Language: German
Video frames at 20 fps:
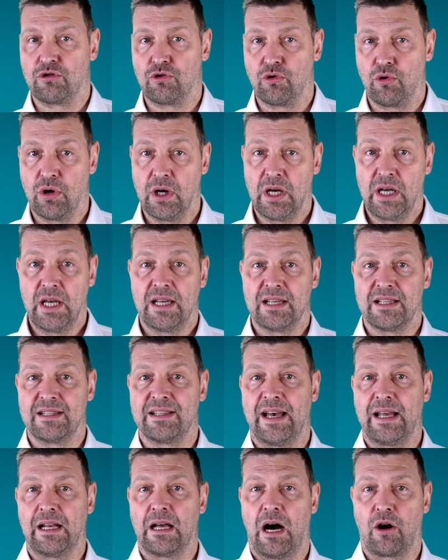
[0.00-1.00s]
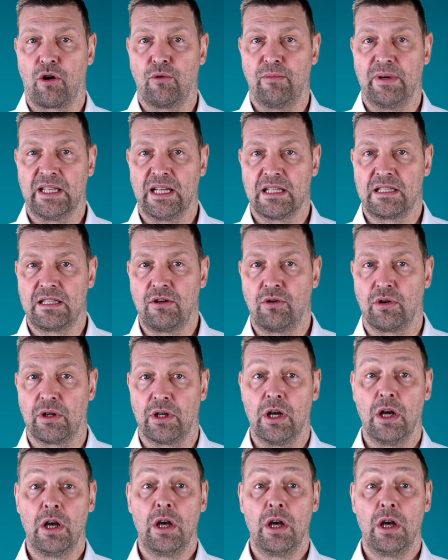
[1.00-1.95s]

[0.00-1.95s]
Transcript: so seine Argumentation.